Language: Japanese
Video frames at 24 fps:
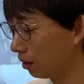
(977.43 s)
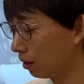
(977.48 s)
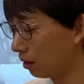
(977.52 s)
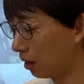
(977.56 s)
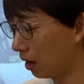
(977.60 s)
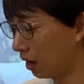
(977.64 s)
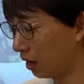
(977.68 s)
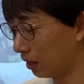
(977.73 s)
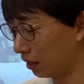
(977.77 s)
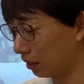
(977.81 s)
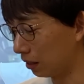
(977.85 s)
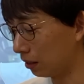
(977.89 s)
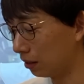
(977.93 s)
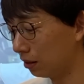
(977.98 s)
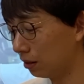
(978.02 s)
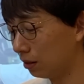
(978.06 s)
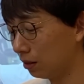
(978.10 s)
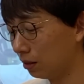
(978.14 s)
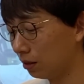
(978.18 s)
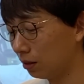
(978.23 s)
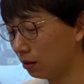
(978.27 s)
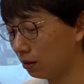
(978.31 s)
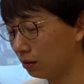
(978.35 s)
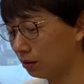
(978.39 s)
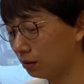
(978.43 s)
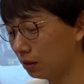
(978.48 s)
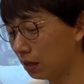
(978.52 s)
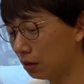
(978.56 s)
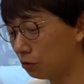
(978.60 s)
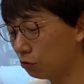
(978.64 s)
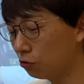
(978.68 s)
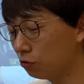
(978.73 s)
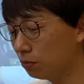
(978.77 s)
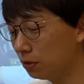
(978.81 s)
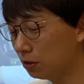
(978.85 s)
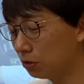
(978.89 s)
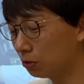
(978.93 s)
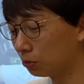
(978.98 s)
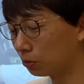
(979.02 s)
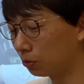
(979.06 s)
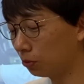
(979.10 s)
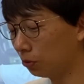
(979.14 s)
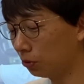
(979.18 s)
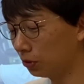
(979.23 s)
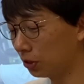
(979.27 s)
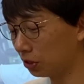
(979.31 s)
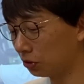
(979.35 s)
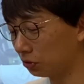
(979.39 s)
はい。で、海を
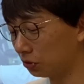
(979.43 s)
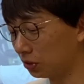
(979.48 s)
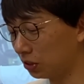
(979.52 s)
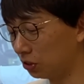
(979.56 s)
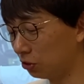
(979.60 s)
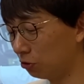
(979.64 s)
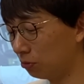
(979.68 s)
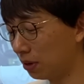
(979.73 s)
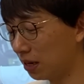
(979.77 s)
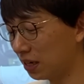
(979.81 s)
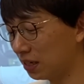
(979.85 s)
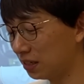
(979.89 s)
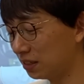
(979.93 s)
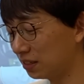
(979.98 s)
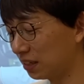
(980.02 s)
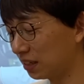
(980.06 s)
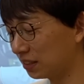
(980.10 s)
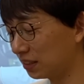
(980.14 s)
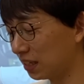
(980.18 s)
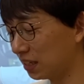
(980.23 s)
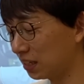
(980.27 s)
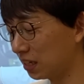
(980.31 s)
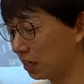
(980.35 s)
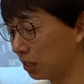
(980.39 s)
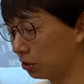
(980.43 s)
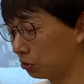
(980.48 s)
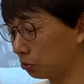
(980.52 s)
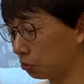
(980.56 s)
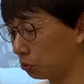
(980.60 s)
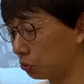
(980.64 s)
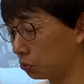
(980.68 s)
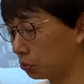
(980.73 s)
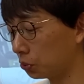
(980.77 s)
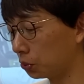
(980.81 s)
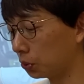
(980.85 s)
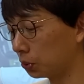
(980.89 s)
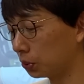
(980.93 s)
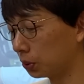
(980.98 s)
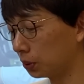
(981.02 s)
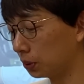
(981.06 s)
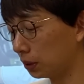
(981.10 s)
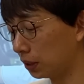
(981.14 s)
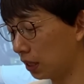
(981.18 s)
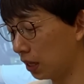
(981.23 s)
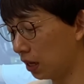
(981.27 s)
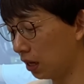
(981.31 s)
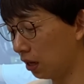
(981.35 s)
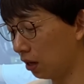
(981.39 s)
荒野の二の舞にさせないというこ
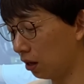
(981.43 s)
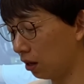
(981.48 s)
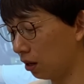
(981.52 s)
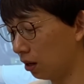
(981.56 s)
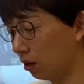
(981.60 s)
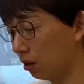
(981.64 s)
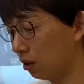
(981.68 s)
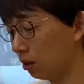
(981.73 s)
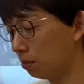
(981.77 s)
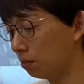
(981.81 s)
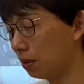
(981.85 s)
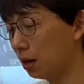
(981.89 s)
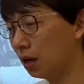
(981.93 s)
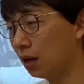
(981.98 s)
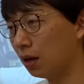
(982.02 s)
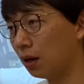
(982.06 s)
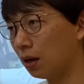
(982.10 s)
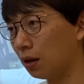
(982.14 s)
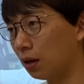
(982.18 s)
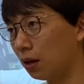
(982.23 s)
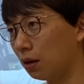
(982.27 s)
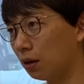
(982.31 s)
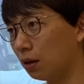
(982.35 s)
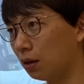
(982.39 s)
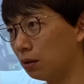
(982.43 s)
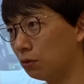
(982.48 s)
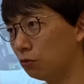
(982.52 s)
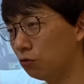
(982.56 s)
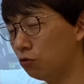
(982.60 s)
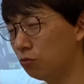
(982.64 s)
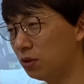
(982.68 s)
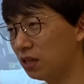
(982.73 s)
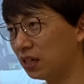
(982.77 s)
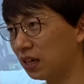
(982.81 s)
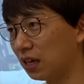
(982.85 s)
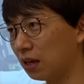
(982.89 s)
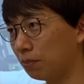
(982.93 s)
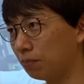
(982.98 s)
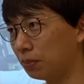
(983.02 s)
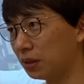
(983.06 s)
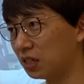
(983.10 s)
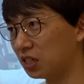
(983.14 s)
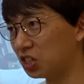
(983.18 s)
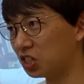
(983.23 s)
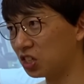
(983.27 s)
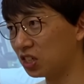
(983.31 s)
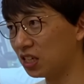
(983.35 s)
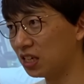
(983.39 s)
とで、まあ海がやっぱ
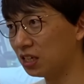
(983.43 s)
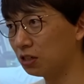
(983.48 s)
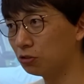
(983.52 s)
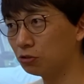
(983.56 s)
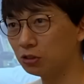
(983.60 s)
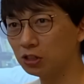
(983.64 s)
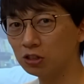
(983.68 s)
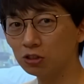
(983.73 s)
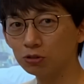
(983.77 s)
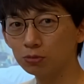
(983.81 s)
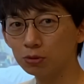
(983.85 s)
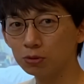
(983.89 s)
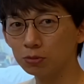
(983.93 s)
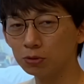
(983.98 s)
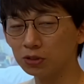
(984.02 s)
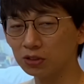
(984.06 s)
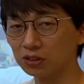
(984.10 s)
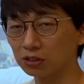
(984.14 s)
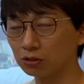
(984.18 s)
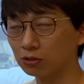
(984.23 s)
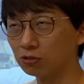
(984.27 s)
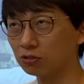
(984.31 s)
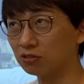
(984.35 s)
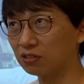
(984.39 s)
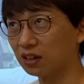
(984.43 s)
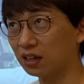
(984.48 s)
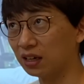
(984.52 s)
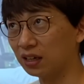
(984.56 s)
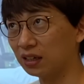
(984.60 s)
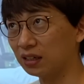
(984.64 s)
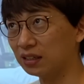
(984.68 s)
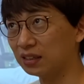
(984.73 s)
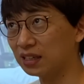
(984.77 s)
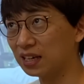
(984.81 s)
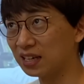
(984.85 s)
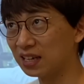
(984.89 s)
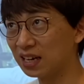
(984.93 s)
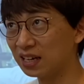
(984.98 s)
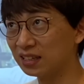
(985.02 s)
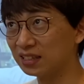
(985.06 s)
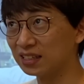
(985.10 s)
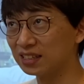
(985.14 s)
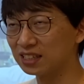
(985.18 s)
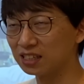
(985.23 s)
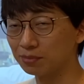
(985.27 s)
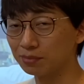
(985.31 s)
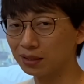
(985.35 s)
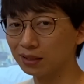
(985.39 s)
り資金繰りの部分で今回悩ん
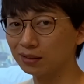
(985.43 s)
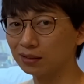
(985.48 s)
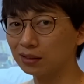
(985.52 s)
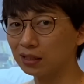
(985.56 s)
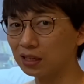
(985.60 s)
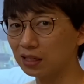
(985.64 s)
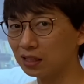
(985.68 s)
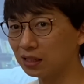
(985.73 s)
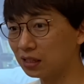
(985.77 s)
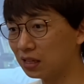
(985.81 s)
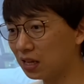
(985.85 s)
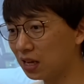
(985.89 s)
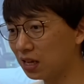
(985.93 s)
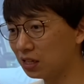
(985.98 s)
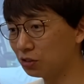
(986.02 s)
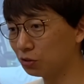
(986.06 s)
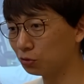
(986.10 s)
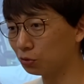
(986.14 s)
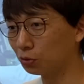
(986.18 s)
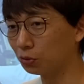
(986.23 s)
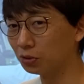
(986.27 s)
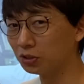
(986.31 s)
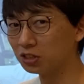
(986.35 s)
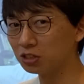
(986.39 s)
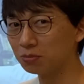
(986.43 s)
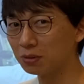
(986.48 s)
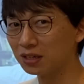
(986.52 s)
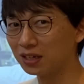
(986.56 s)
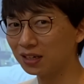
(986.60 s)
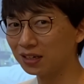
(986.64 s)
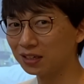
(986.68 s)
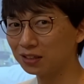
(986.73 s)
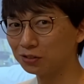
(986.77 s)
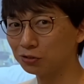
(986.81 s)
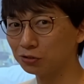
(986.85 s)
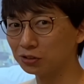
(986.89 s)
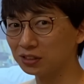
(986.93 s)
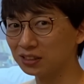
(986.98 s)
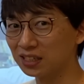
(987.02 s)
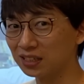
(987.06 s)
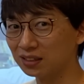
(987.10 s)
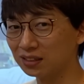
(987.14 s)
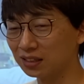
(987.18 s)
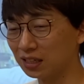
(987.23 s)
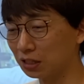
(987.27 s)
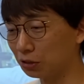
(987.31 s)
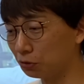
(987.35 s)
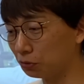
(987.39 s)
でしまっていて、ちょっと追い詰められそうに
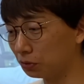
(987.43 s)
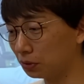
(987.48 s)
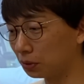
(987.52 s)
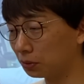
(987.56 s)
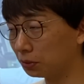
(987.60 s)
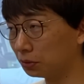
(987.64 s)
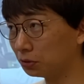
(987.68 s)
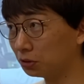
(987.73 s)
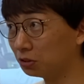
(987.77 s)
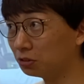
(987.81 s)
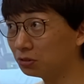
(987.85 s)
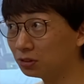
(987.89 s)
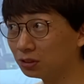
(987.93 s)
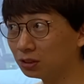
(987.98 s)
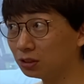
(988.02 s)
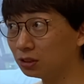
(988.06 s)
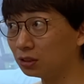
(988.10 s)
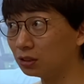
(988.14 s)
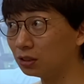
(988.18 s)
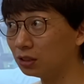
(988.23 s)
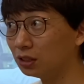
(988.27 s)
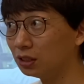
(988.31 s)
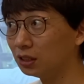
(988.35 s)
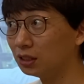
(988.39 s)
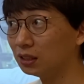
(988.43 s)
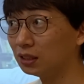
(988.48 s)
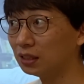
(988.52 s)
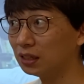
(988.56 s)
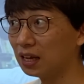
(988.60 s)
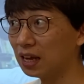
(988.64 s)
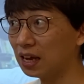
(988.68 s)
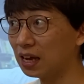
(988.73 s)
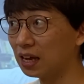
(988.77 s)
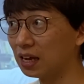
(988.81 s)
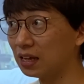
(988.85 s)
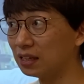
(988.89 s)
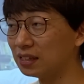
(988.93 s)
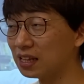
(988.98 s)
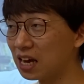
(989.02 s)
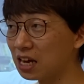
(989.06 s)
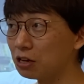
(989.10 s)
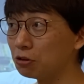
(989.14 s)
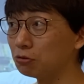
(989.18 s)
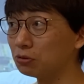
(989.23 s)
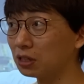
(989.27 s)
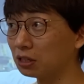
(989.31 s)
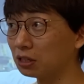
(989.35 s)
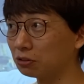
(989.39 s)
なっているってことを、那
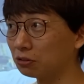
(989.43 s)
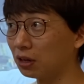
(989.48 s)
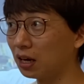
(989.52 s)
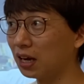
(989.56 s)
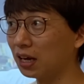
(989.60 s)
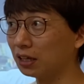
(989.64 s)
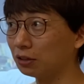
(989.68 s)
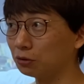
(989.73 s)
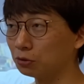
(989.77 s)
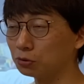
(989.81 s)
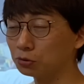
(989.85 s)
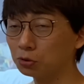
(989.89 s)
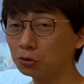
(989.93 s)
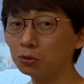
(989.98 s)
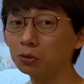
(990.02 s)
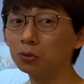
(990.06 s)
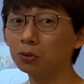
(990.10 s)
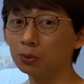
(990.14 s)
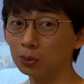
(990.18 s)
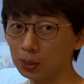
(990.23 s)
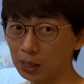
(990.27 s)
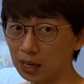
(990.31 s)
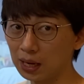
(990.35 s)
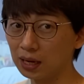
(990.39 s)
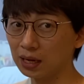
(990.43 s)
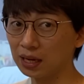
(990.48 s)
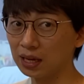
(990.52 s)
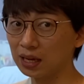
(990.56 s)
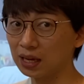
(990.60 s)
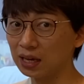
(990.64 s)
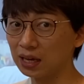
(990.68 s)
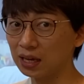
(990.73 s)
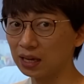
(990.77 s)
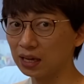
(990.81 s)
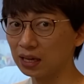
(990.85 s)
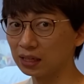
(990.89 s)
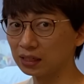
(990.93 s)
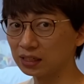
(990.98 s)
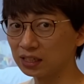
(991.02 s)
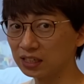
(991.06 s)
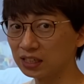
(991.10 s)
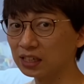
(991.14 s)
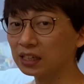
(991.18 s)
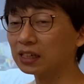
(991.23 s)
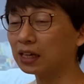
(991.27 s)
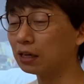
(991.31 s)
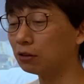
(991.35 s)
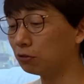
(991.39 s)
由他と隼人双方が、危
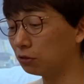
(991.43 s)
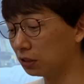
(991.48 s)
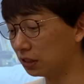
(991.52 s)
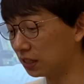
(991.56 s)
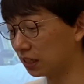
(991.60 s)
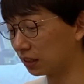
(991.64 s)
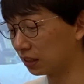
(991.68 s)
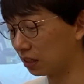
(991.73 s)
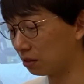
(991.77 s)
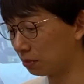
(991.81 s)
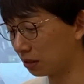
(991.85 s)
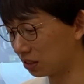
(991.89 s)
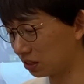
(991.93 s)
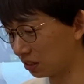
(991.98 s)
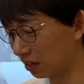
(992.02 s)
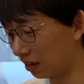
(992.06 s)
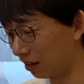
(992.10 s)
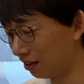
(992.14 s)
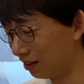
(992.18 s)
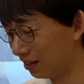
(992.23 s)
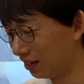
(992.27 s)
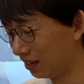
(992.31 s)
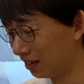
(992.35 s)
機感を抱きました。